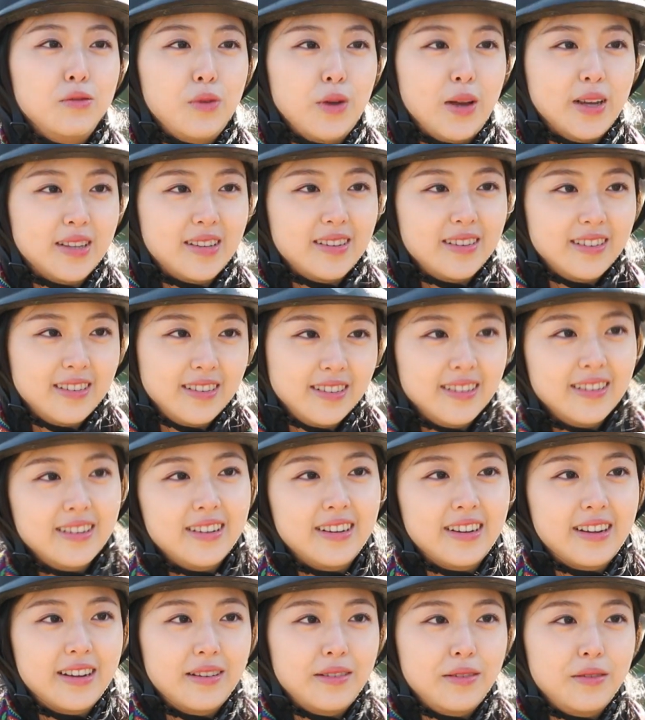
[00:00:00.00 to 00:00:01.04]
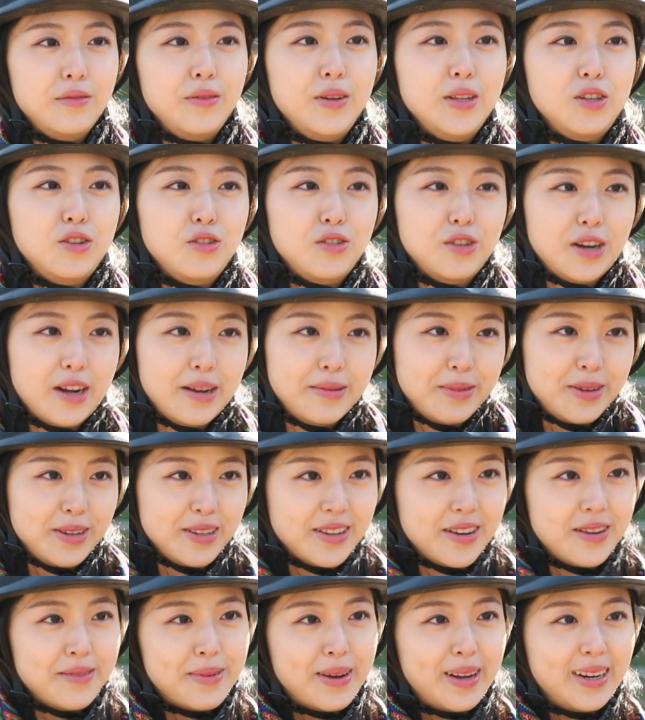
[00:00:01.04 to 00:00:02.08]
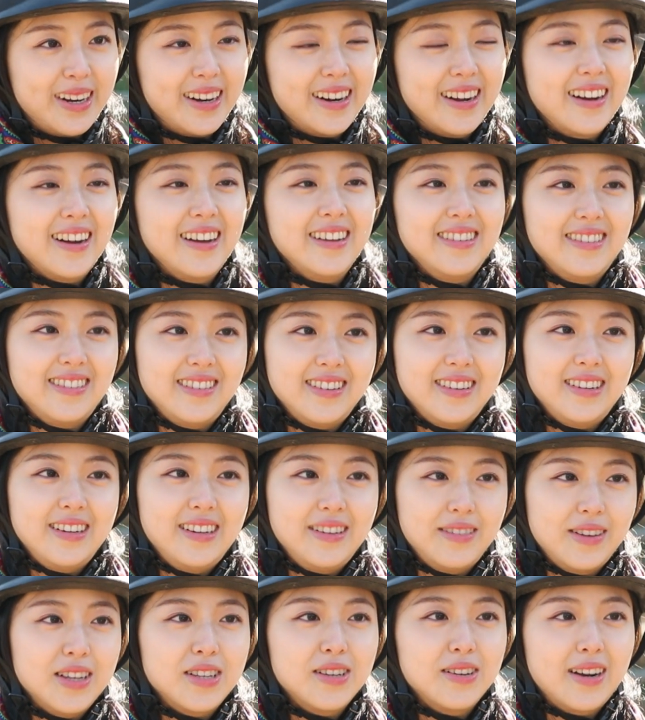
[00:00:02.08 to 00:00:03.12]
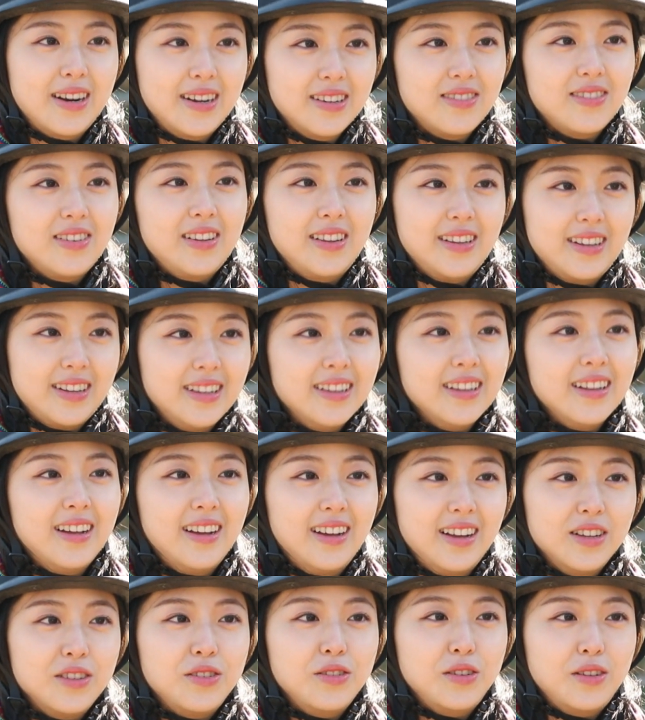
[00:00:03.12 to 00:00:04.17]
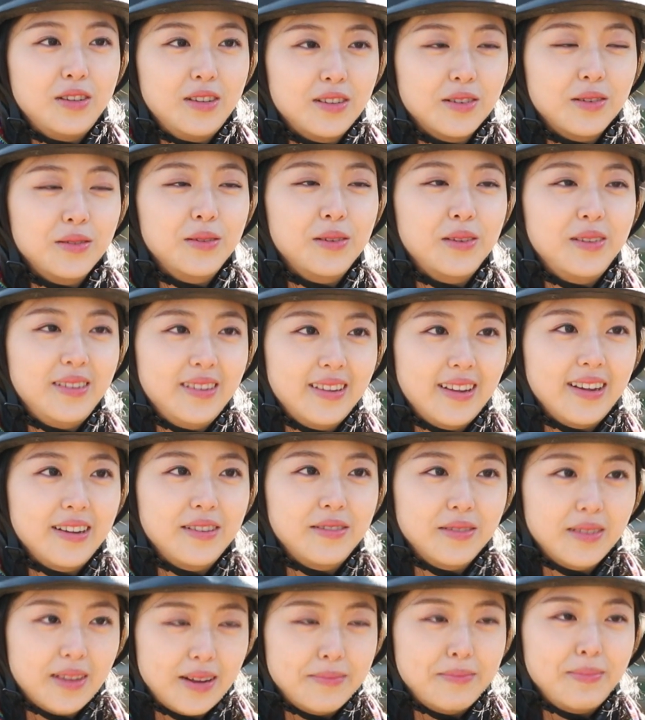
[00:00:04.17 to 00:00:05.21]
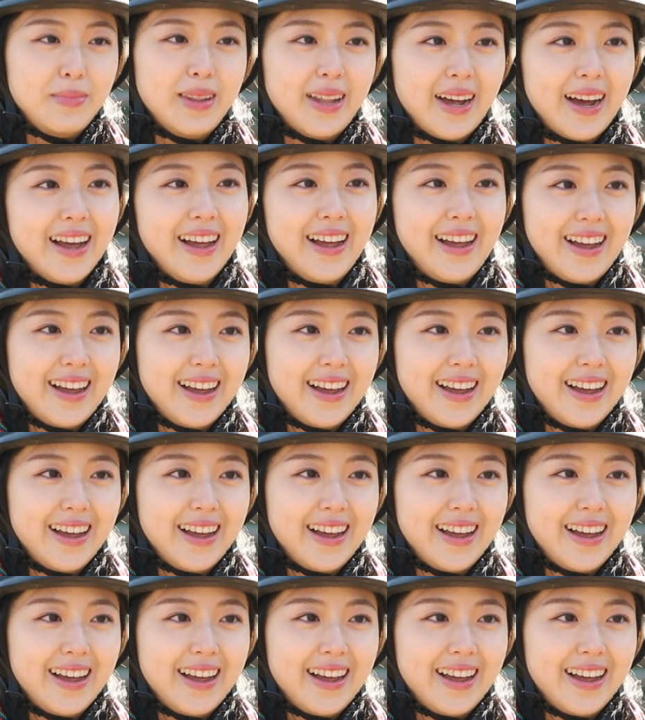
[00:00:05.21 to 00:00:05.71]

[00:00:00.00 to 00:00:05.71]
외승 이렇게 외출하면서 말이랑 같이 외승할 수 있는 수준 정도는 되, 됩니다.